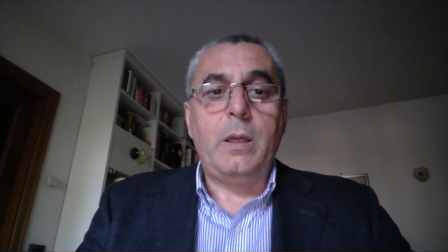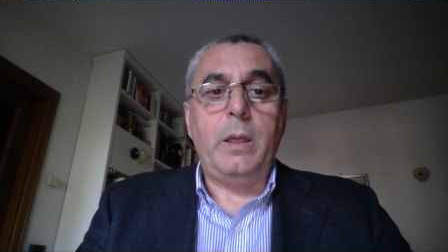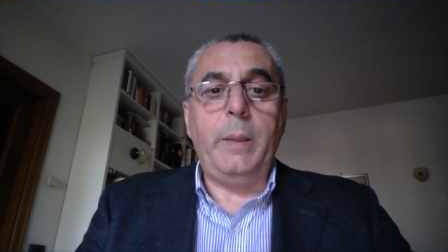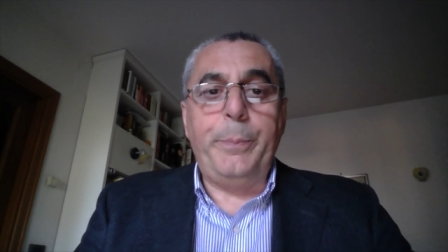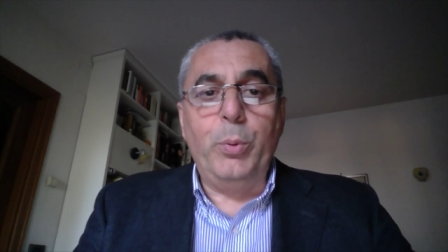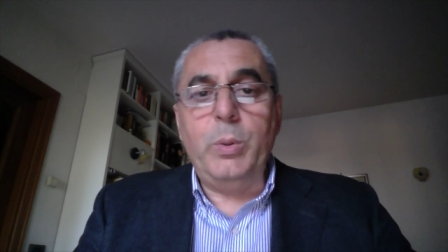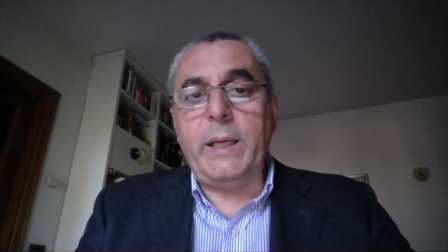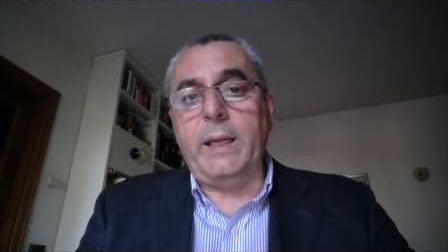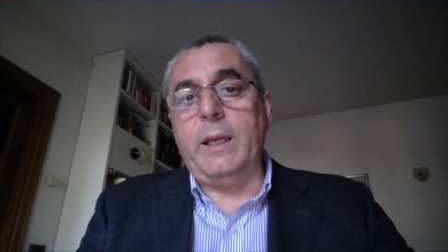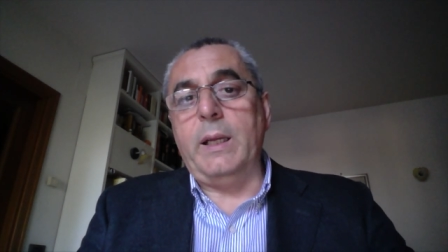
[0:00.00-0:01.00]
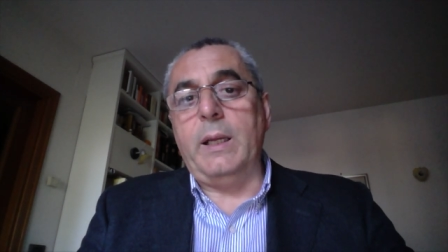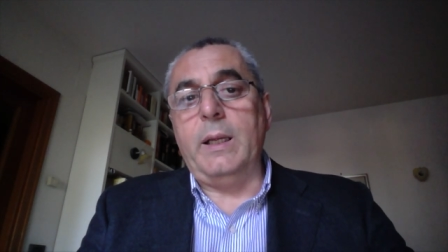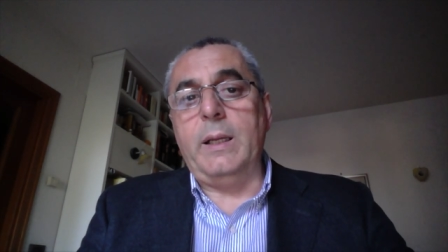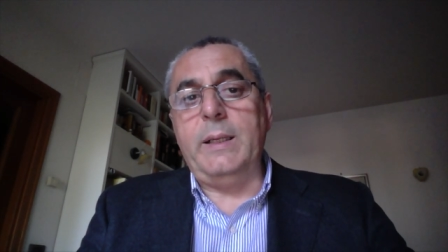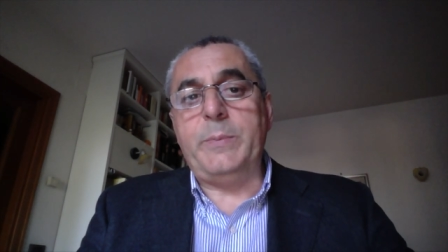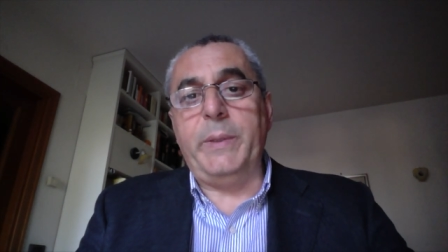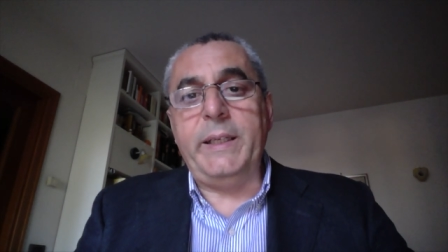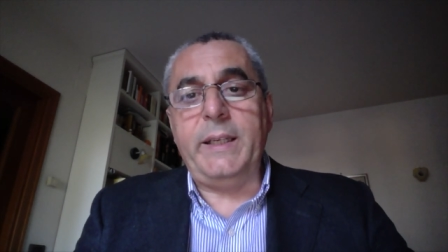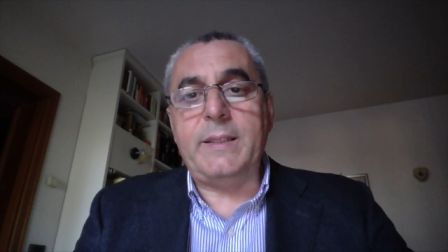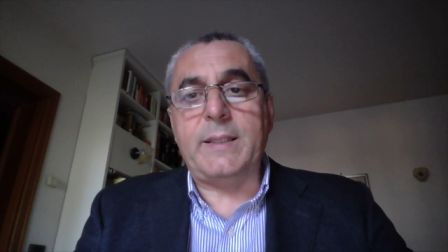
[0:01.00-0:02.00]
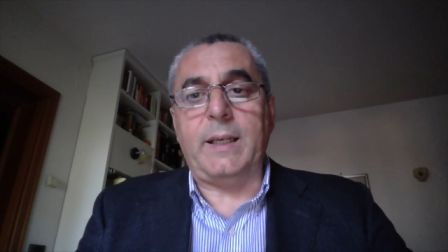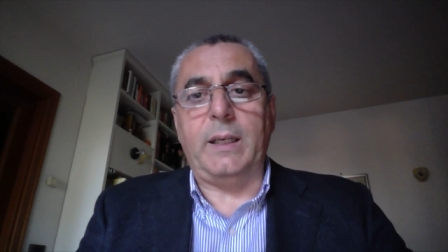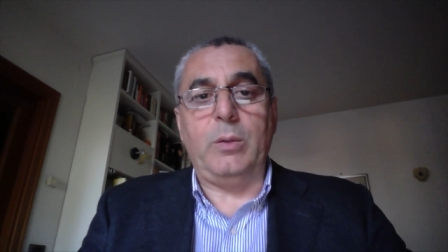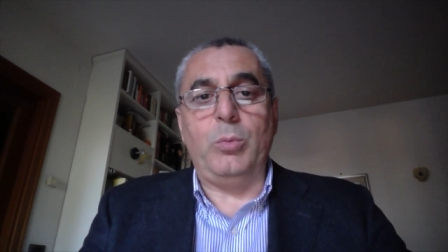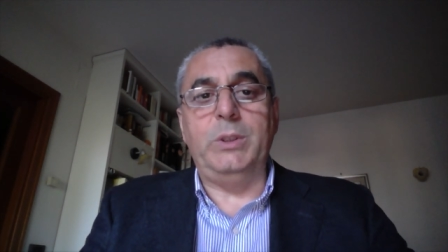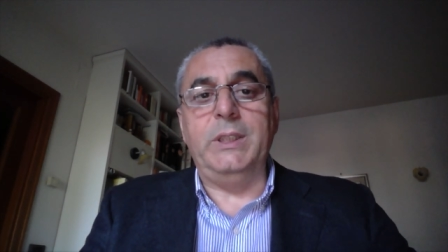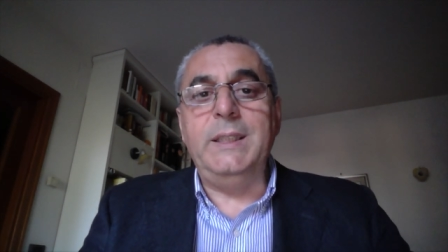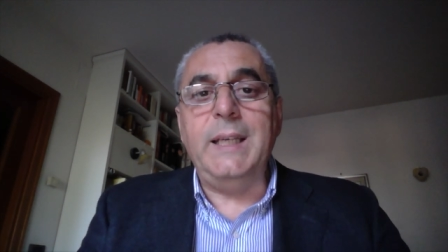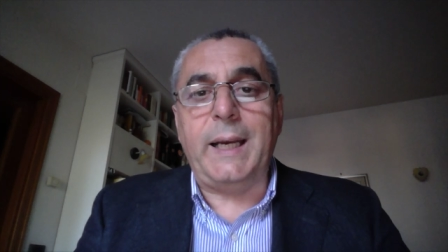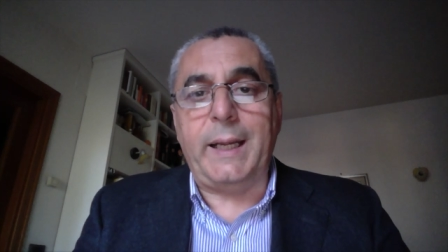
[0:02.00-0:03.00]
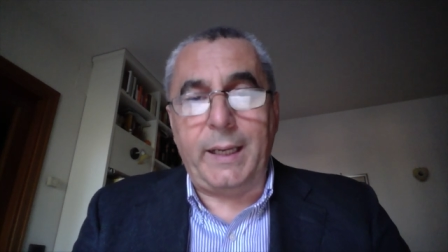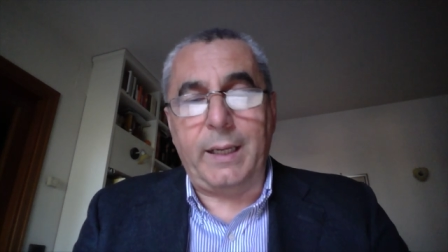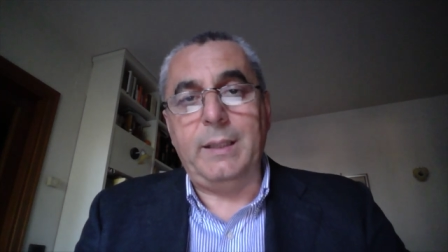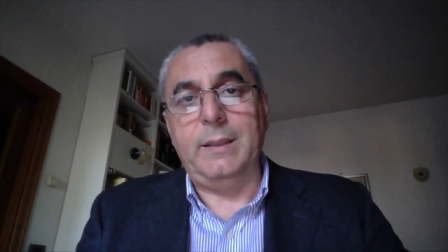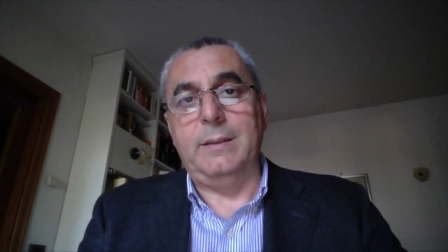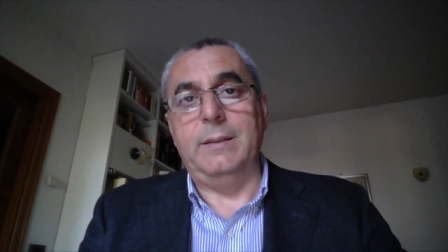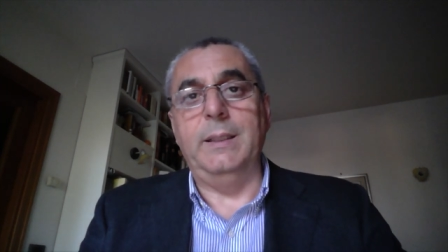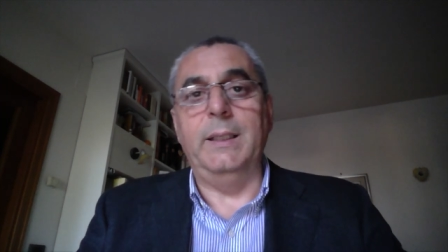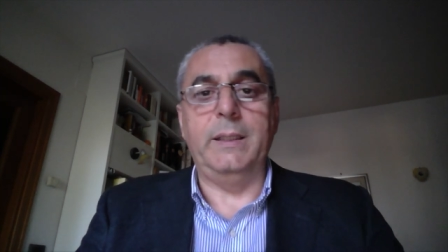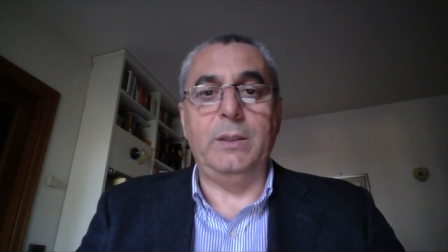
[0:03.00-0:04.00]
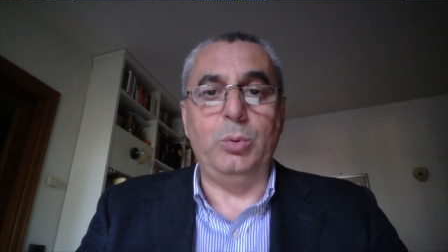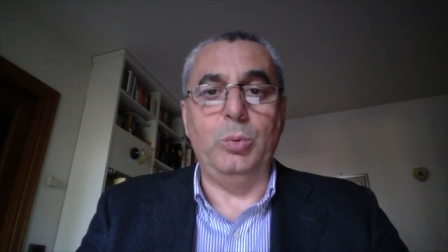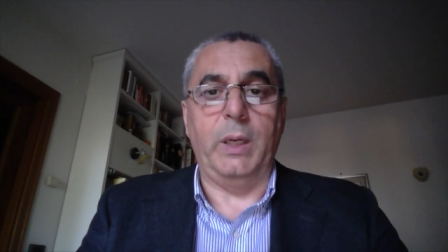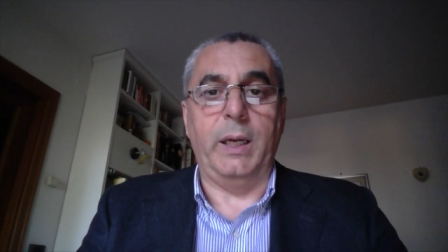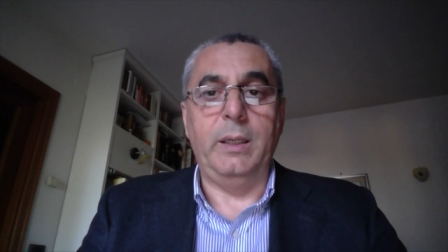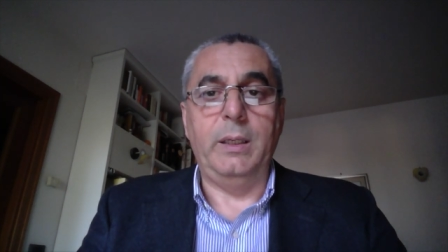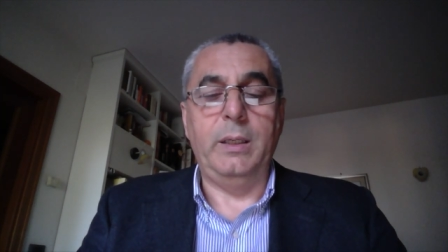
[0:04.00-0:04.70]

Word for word: Eppure l'esperienza quotidiana della natura,